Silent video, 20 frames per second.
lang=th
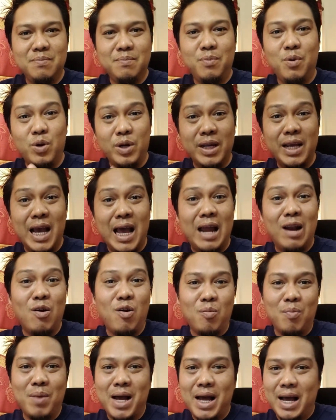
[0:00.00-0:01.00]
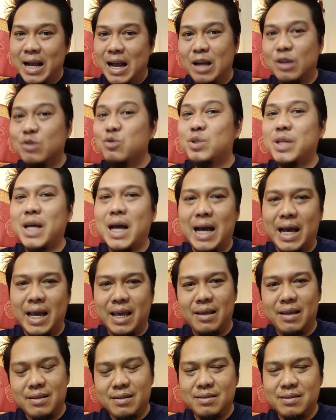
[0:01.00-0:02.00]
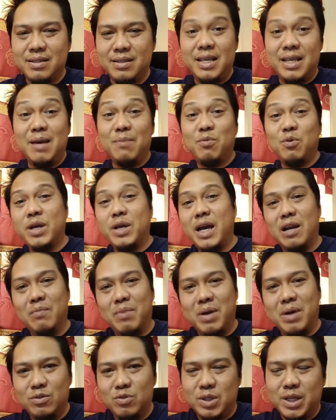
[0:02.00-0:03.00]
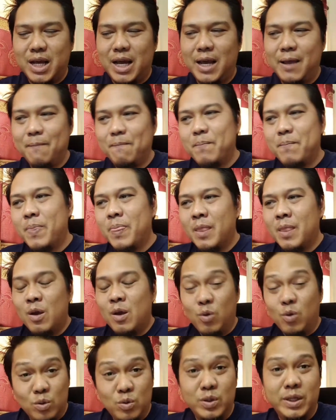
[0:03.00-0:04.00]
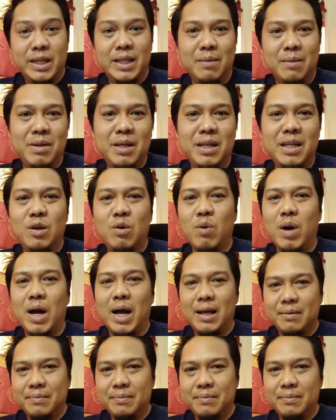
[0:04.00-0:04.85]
ผลงานออกมาครั้งสุดท้ายเทียบผลงานออกมาขรา้งสุดท้ายคนคนนี้ทำได้ดีกว่า